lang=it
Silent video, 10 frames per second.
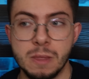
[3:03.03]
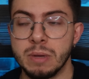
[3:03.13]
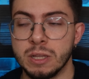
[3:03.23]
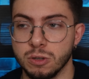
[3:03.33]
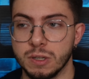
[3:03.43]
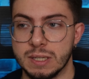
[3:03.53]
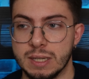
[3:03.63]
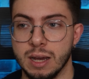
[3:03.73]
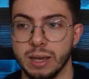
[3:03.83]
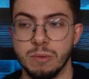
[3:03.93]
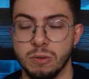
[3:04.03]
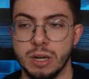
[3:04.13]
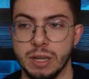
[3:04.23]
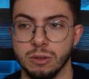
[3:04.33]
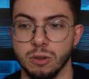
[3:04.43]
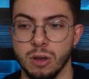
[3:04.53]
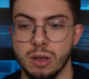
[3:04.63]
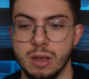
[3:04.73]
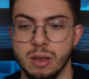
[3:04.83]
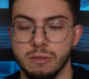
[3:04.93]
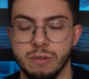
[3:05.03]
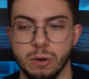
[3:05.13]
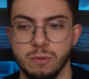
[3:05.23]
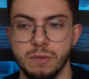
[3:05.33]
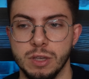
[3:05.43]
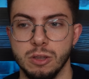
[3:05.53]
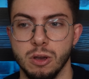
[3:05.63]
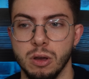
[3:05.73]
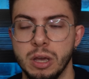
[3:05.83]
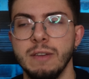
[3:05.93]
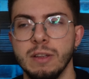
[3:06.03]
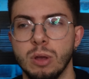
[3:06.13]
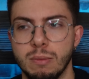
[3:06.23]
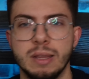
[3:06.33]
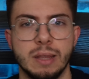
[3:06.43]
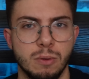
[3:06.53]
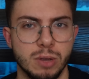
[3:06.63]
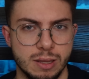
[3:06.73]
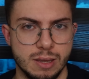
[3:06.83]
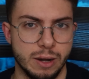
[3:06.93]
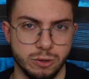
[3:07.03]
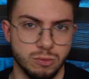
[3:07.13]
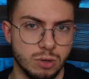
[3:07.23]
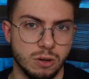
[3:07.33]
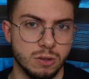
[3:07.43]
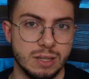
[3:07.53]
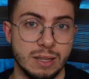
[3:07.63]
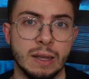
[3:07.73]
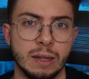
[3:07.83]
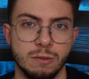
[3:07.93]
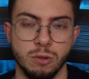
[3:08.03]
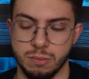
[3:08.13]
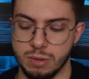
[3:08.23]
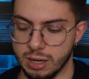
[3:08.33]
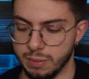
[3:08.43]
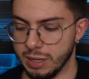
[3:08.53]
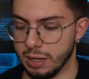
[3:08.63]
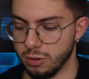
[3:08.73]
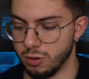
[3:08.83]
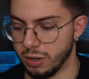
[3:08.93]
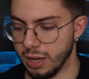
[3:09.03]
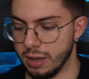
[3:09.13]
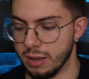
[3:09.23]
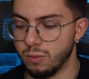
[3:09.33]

penso che sia anche mio diritto fare un video ed eventualmente riguadagnare su qualcosa di negativo che mi è capitato, ok?